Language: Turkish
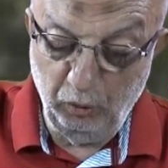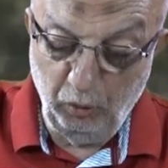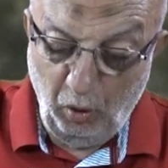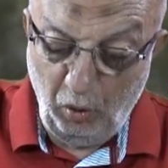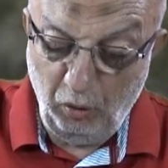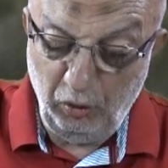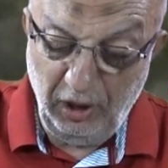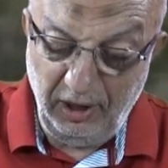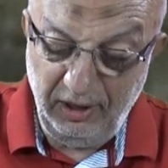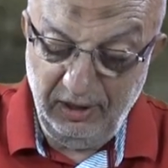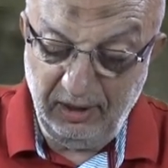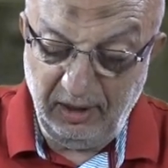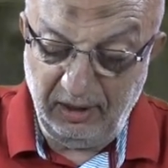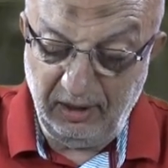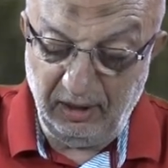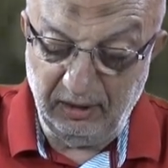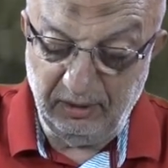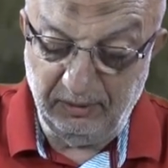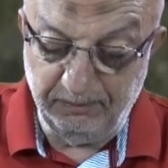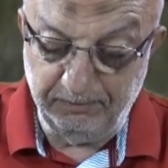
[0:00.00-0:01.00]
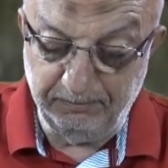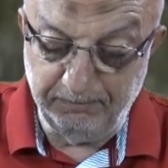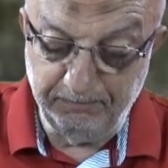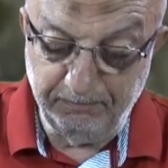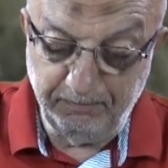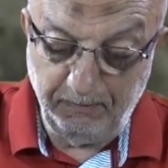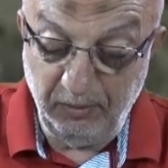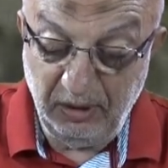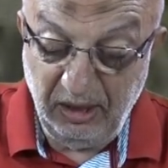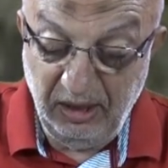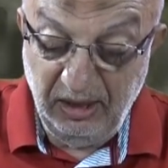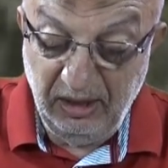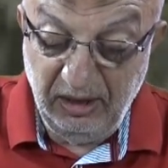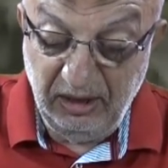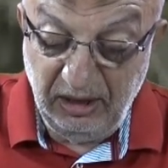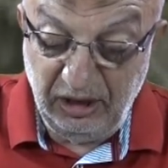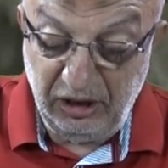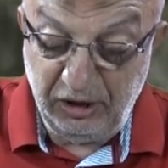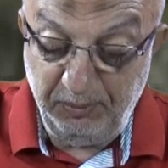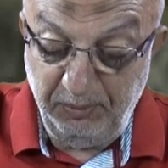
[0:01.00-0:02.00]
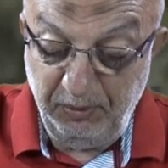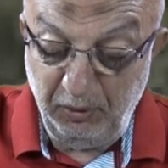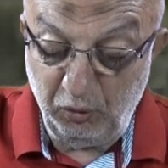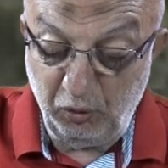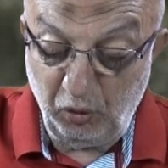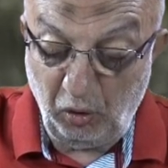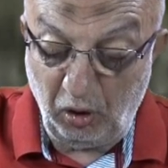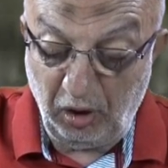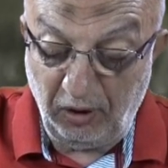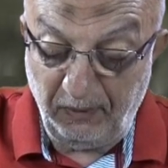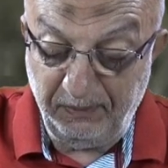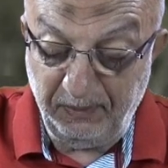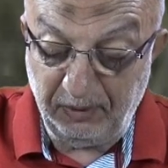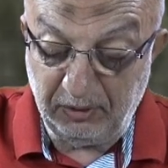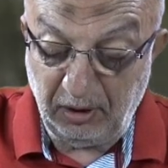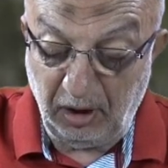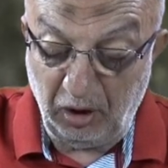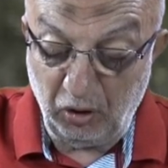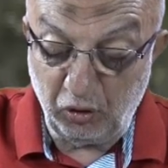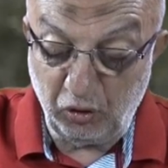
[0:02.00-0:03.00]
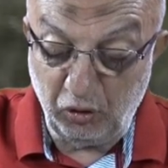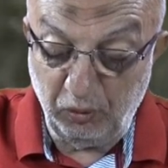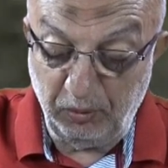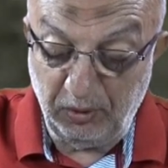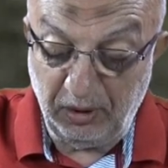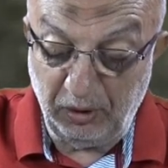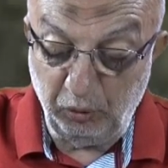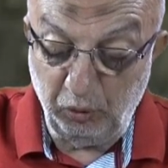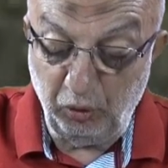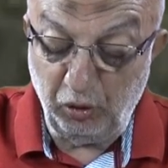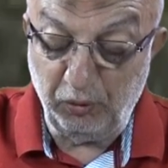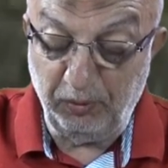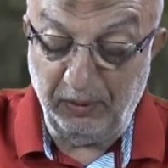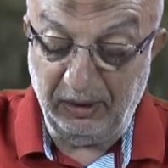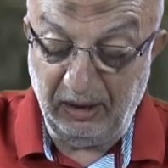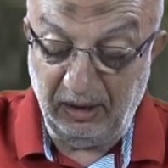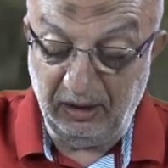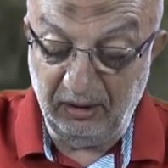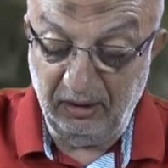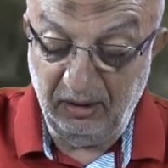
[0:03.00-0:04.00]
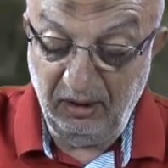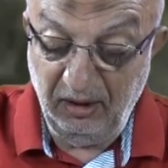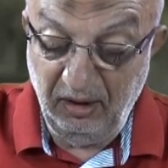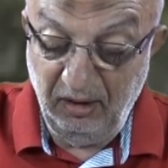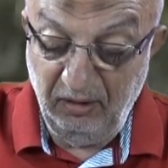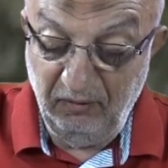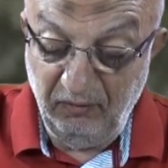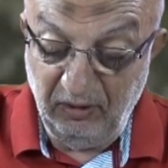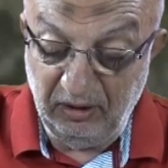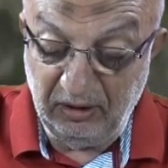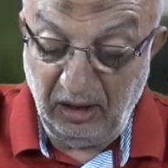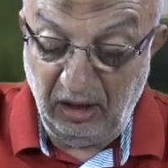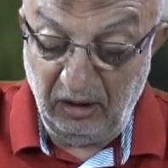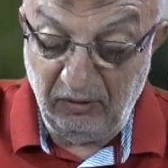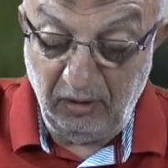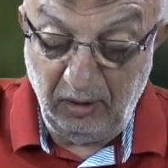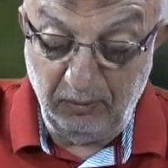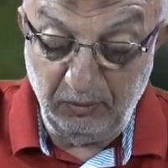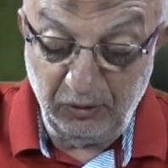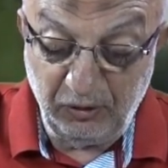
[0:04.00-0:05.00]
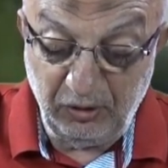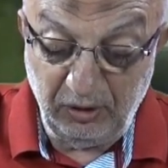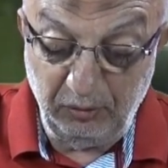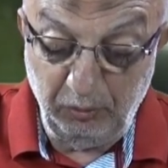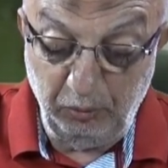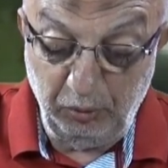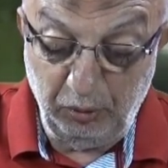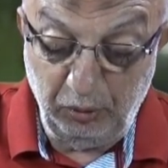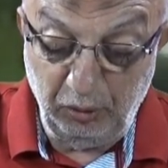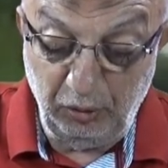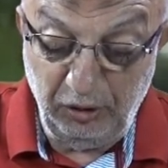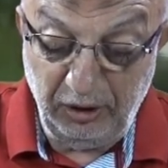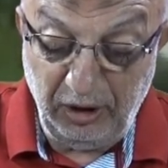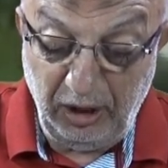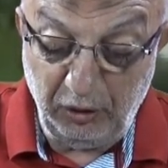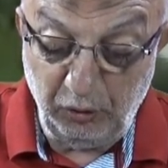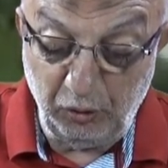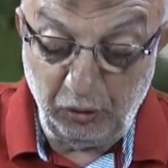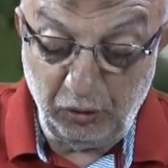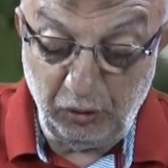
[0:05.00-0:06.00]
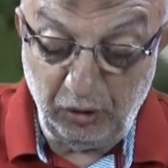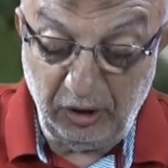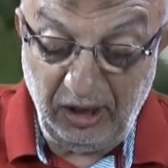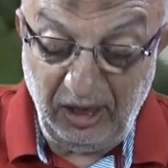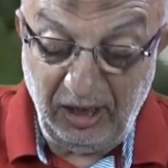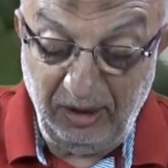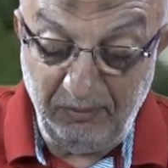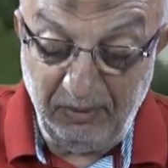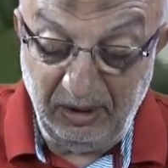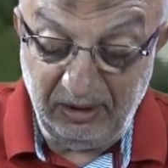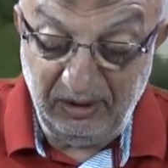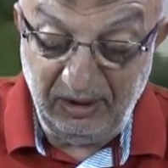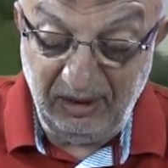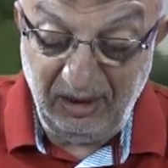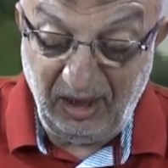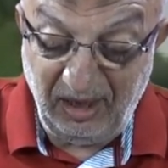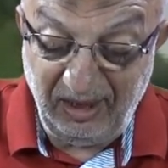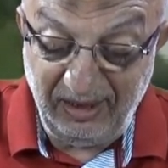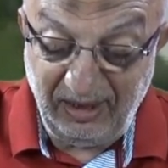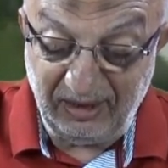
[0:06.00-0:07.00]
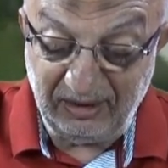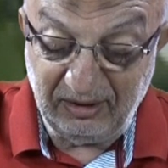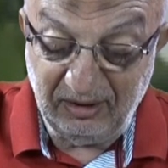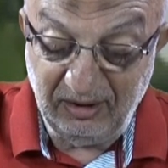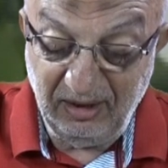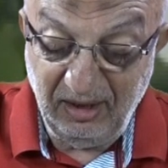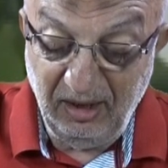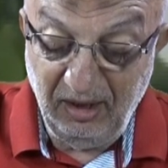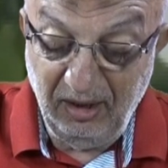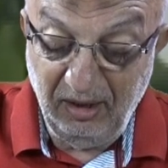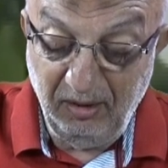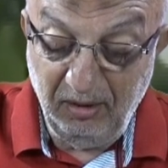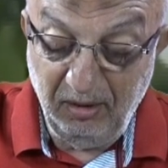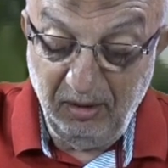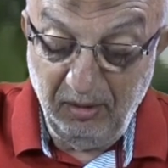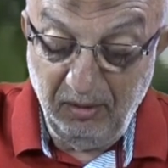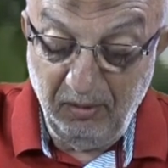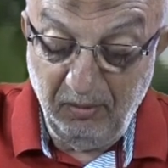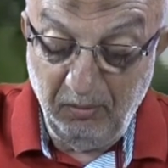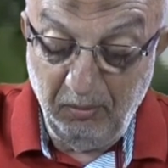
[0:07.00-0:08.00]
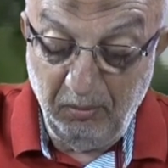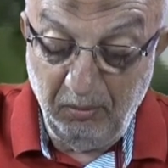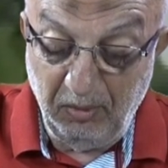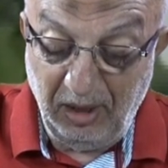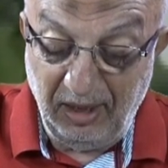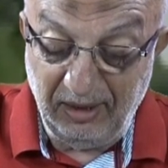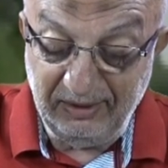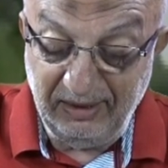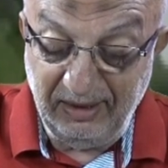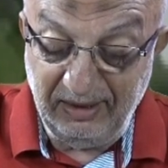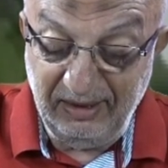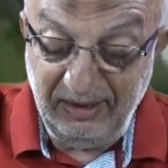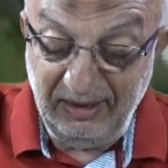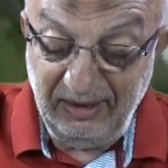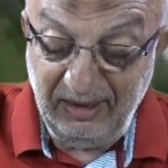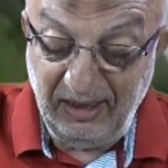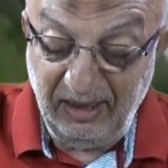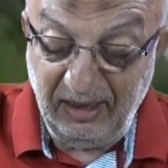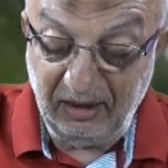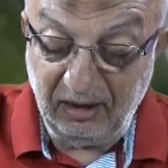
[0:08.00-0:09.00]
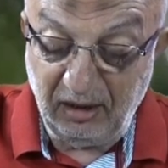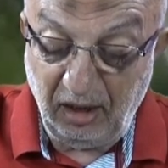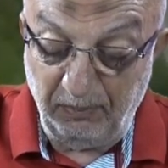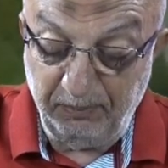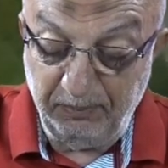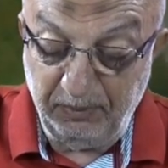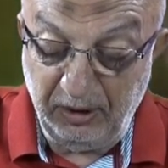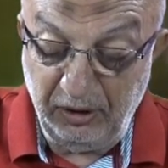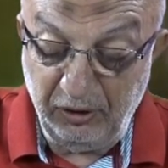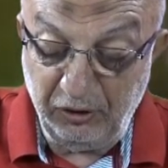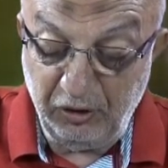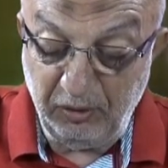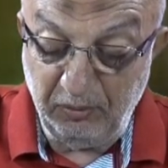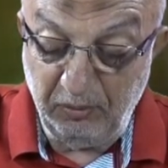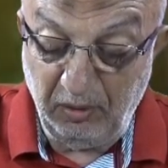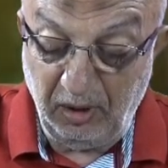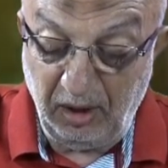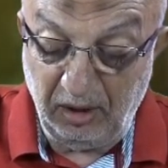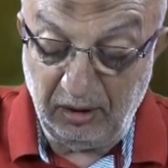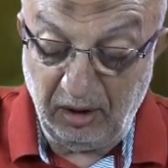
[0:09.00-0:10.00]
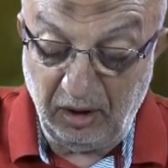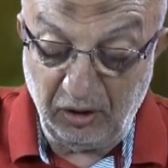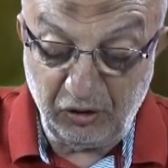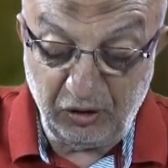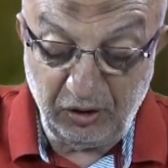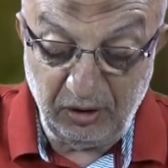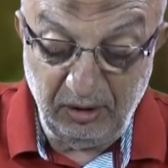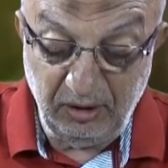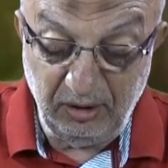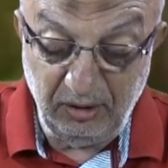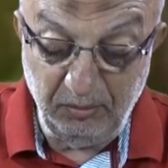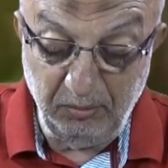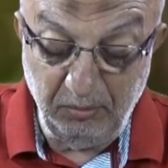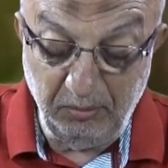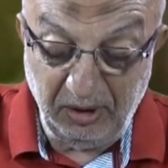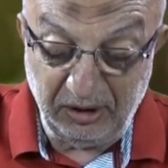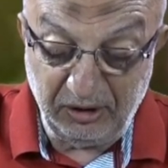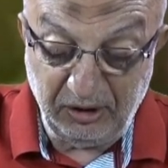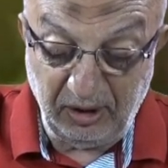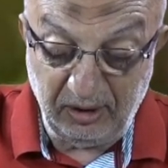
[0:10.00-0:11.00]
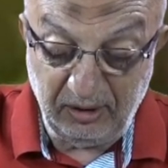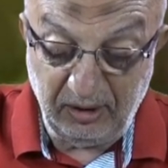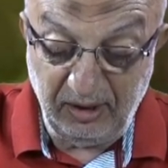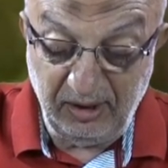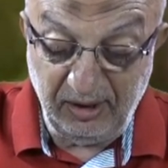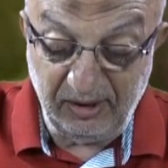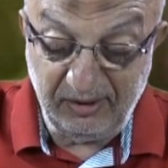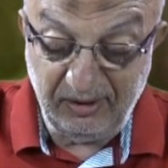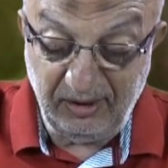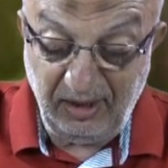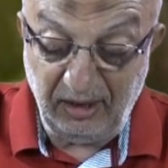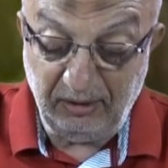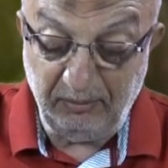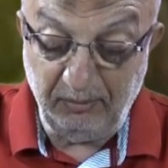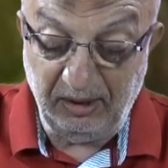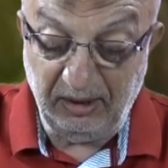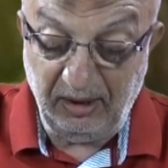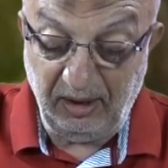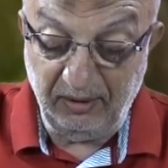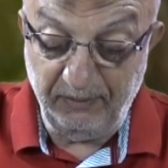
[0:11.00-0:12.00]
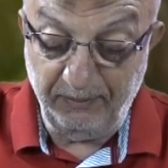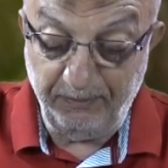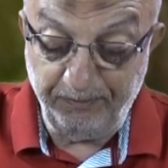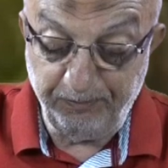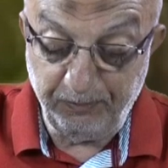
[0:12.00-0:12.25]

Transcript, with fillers: Doğuya inanalım. Hiçbir coğrafya taassubuna düşmeden ve davamızın bütün yeryüzünü ebedi hayat madeniyle kaplayıcı manasını mekana esir etmeden